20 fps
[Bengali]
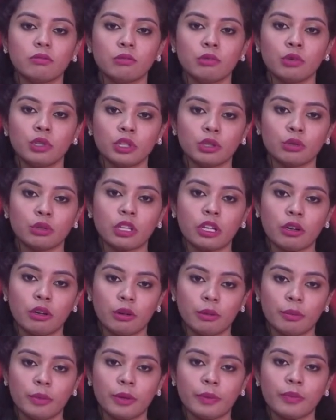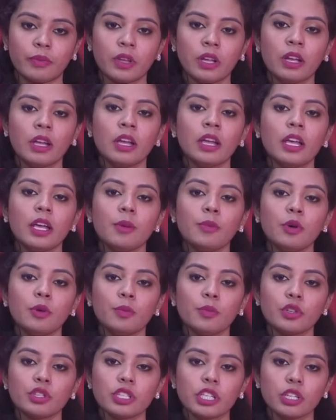গড়ে তোলা হবে এবং
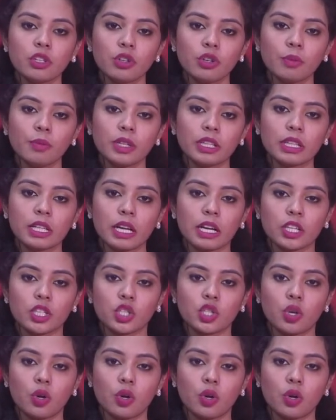পর্যায়ক্রমে তা